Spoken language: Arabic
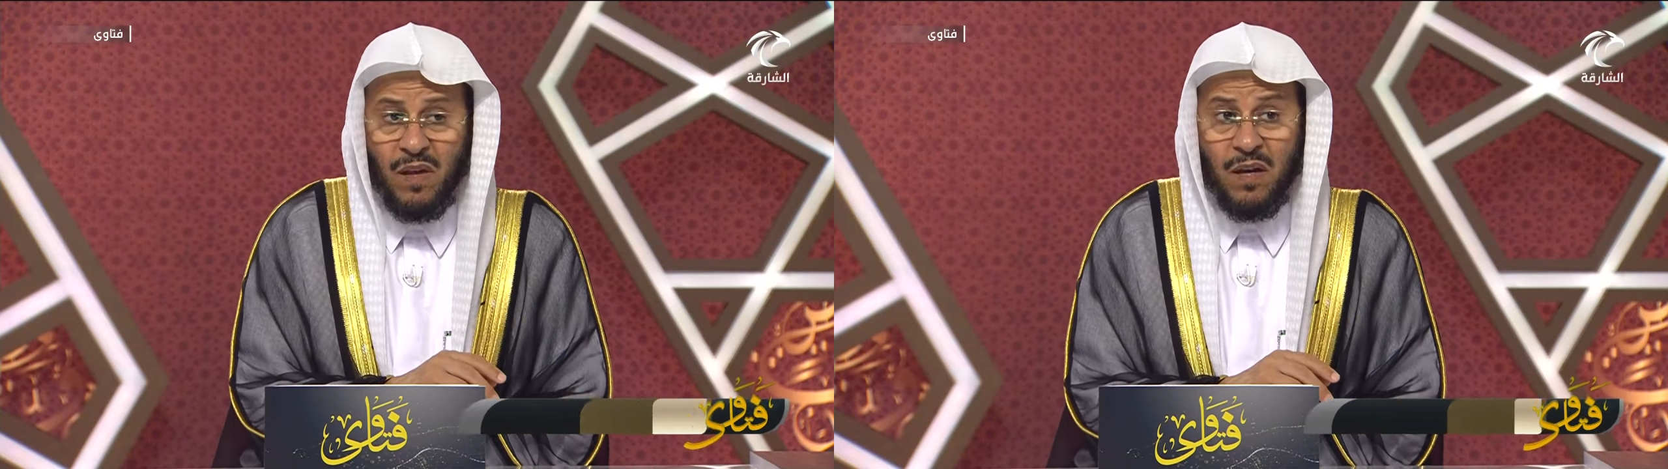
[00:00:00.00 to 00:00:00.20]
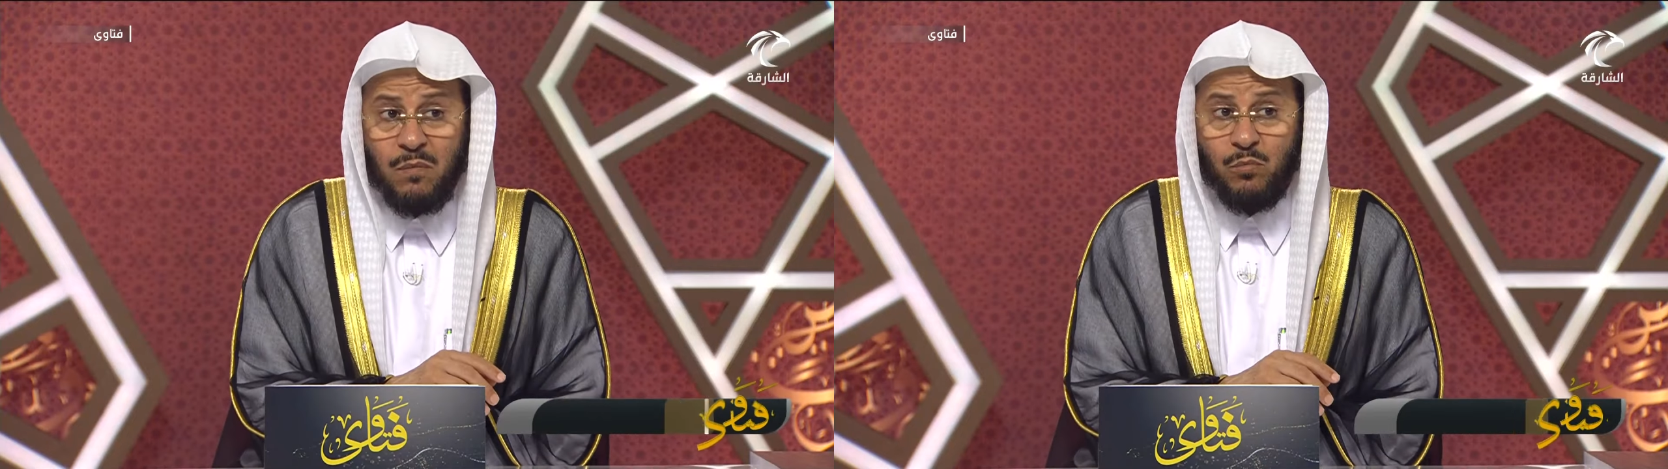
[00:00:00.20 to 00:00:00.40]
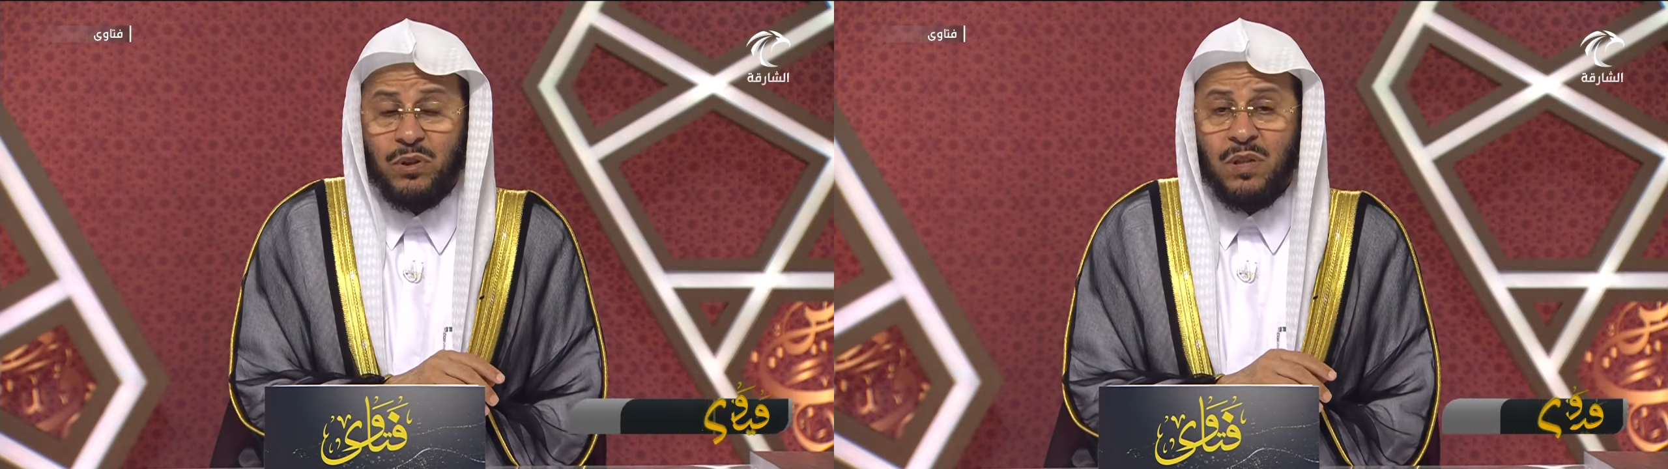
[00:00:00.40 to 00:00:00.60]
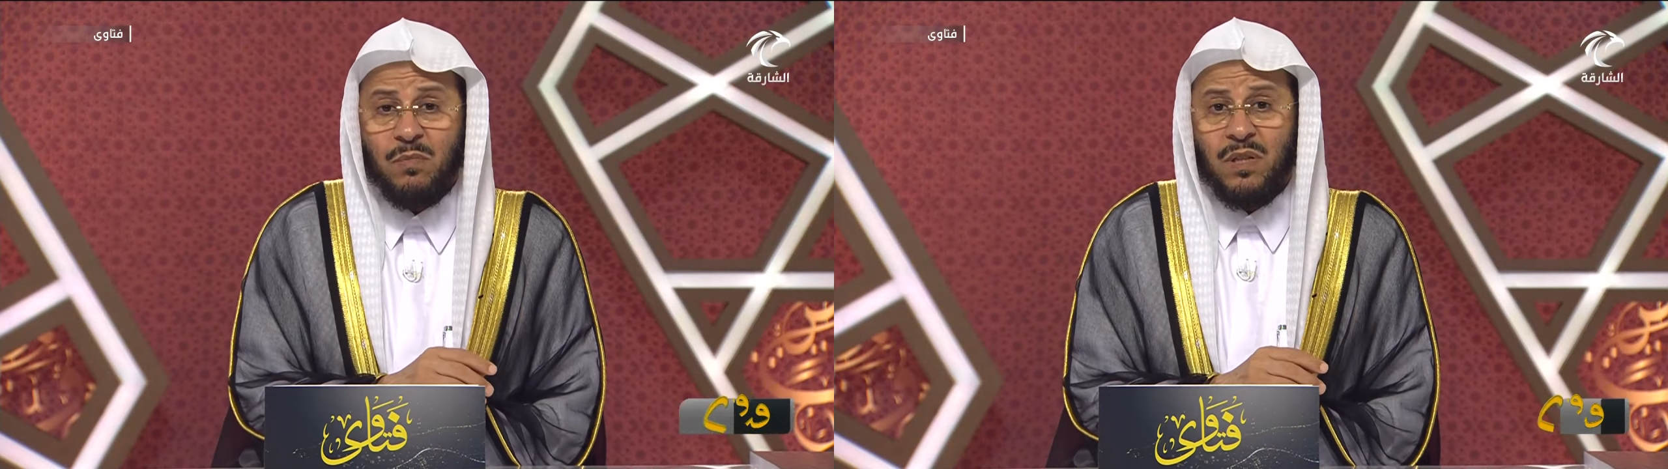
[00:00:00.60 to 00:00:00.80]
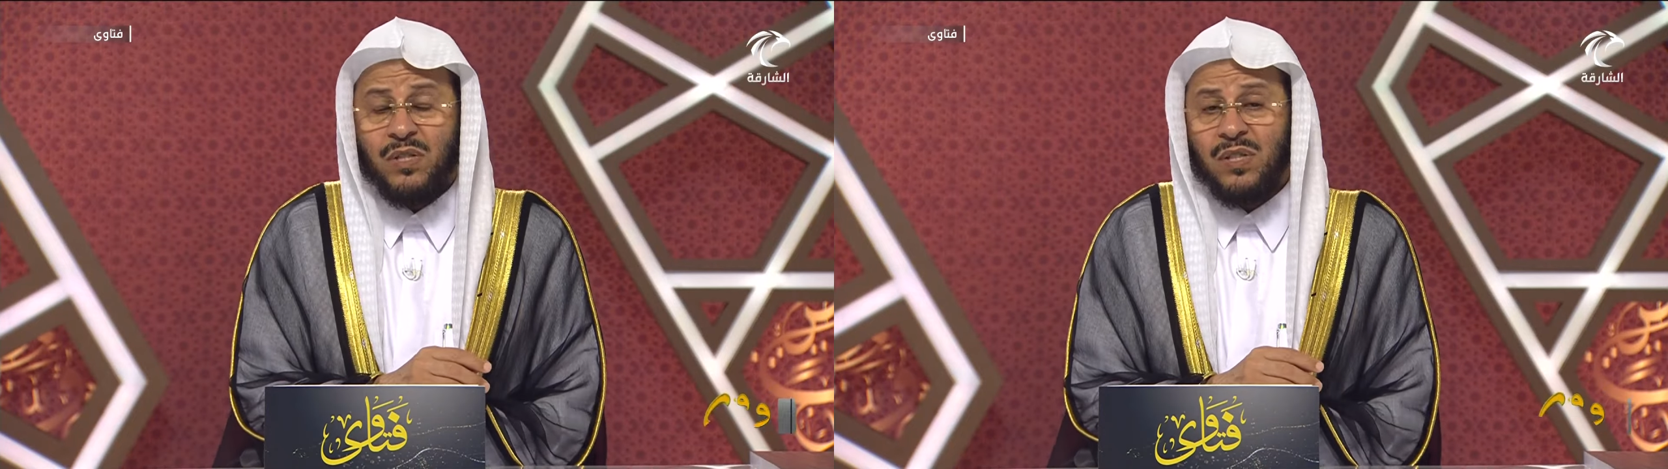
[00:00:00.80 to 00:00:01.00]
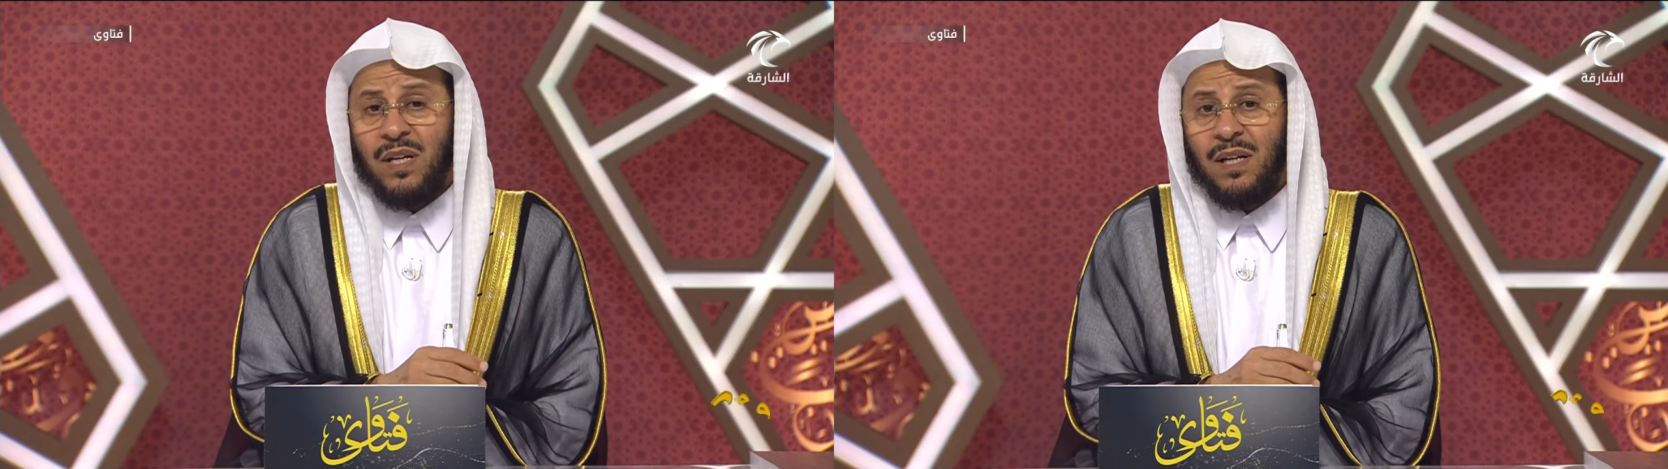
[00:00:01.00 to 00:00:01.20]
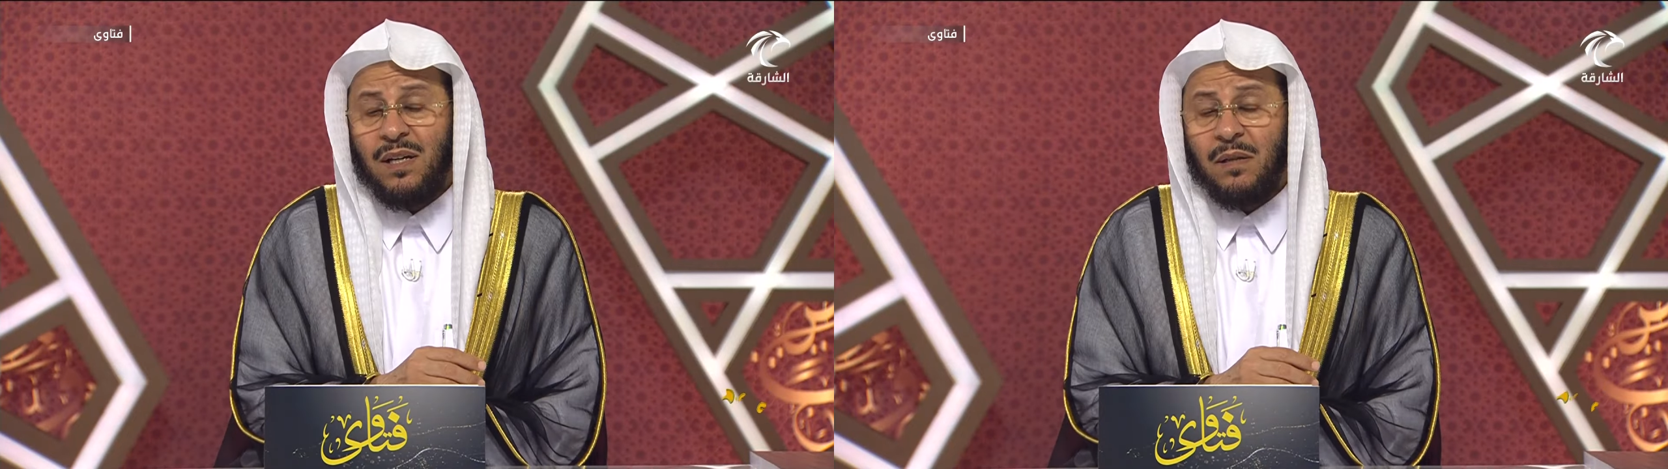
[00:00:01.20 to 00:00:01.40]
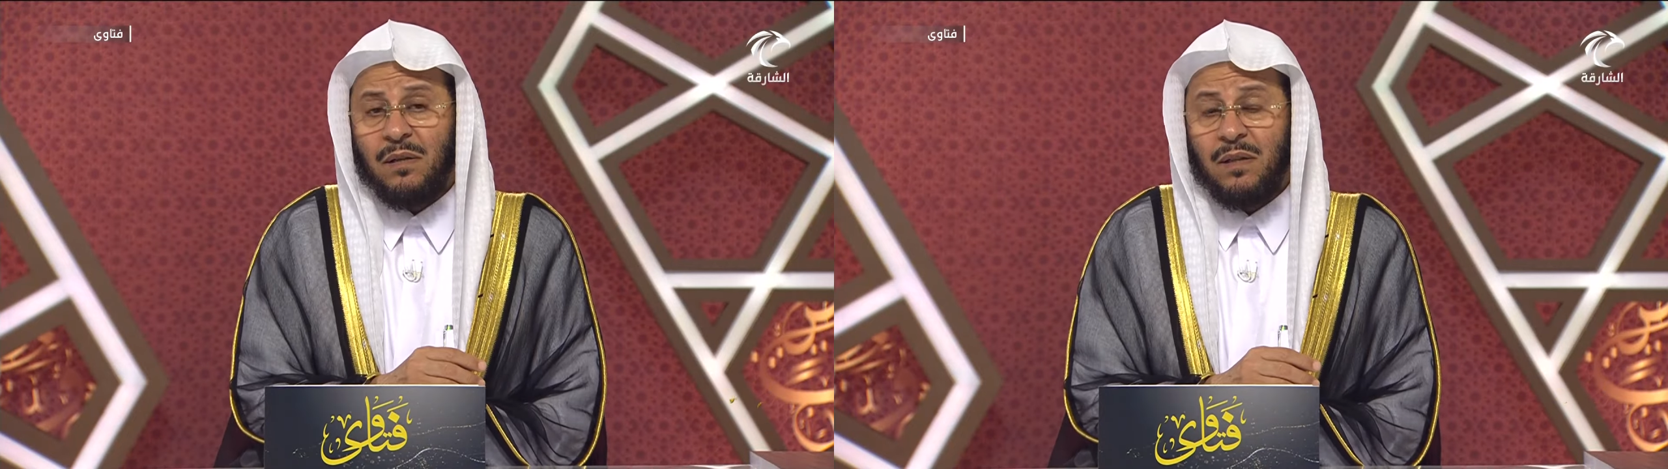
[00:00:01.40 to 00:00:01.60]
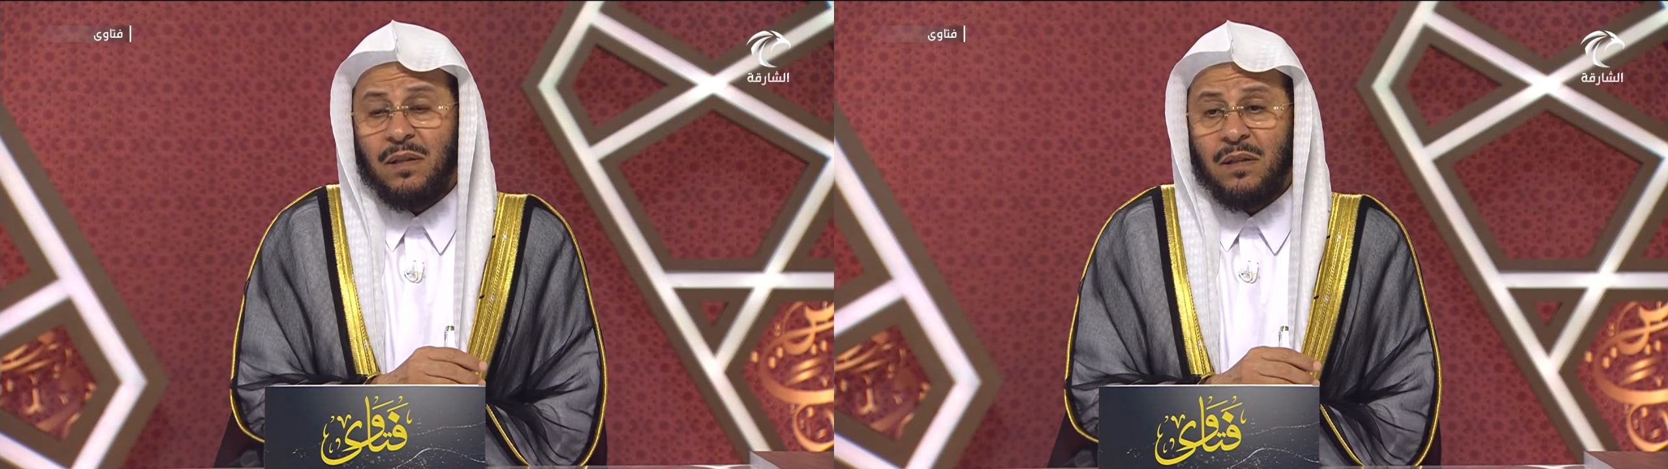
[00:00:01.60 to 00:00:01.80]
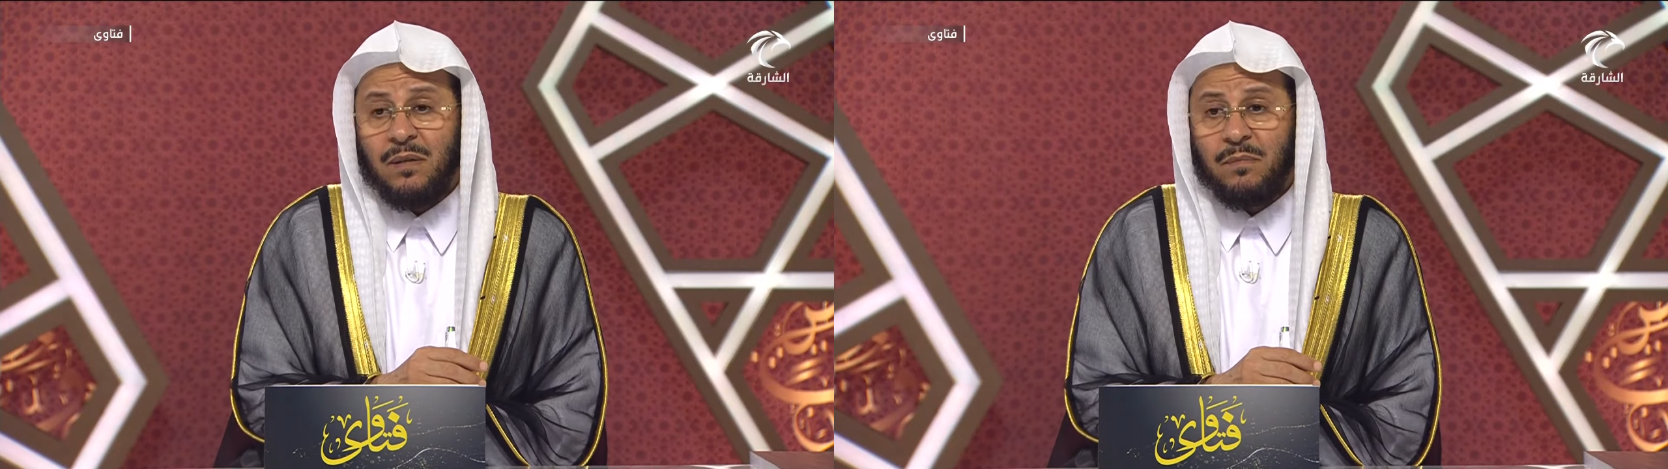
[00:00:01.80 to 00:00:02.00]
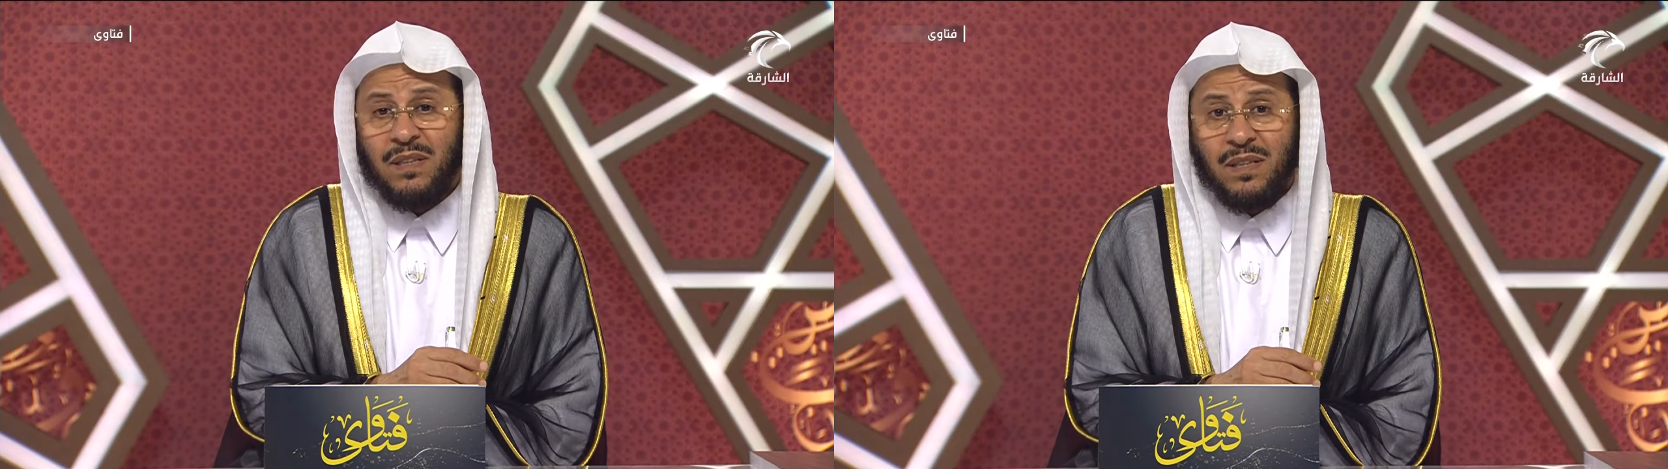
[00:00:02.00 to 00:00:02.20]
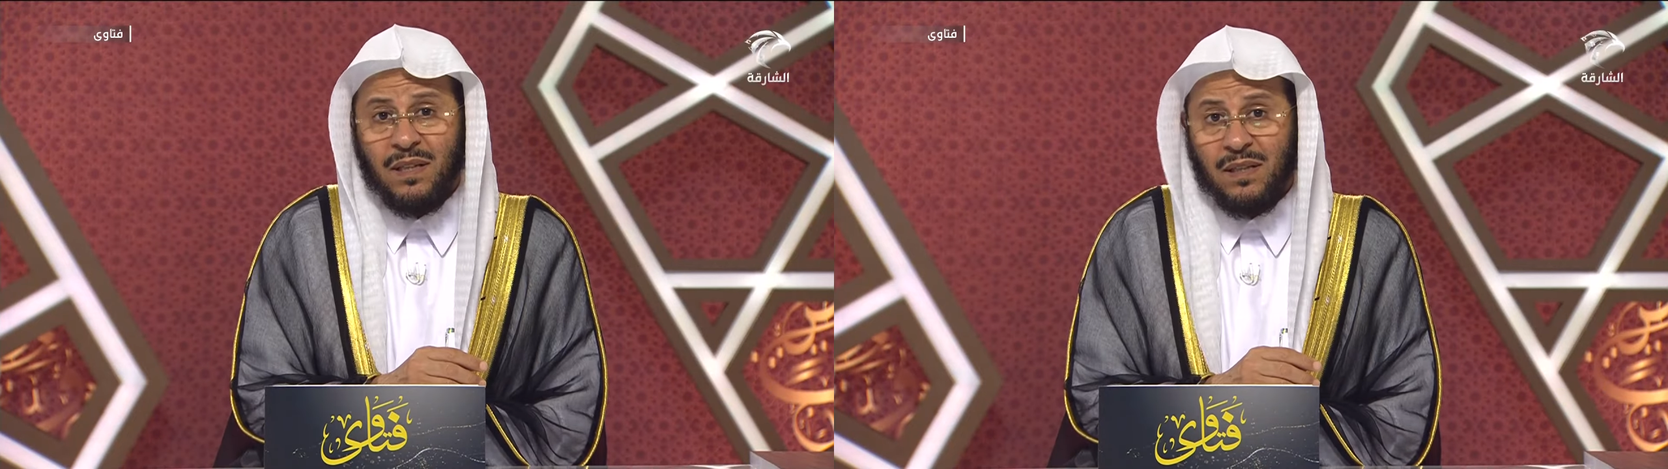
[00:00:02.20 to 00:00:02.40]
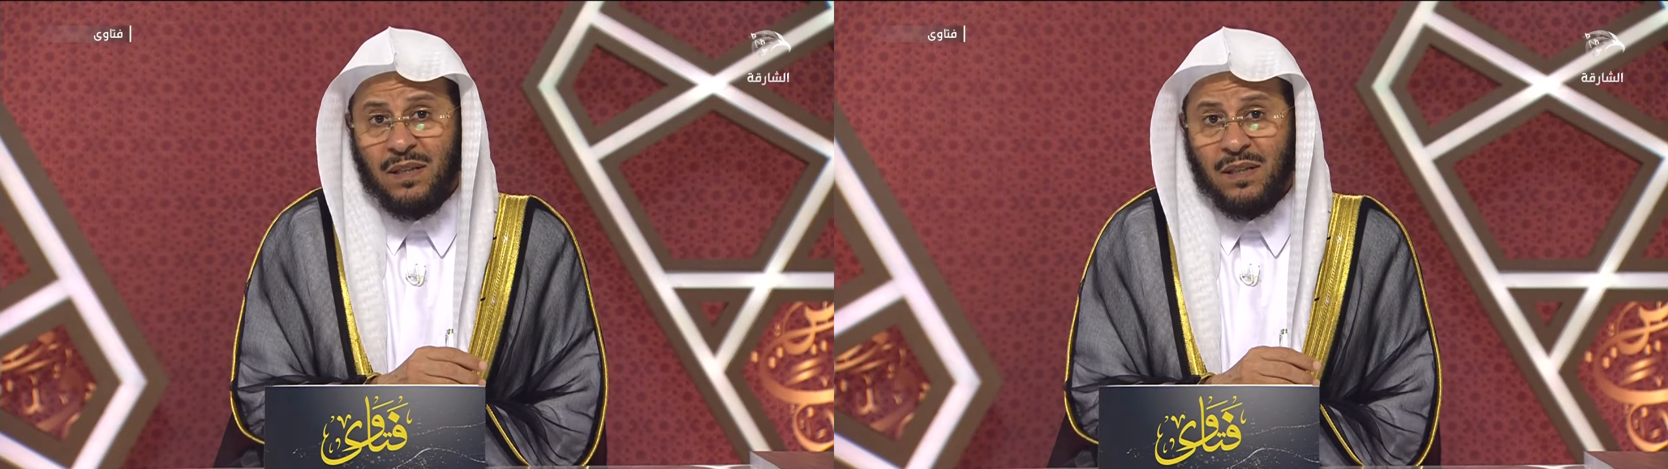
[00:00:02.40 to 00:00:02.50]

محتمل الصحة آه، متى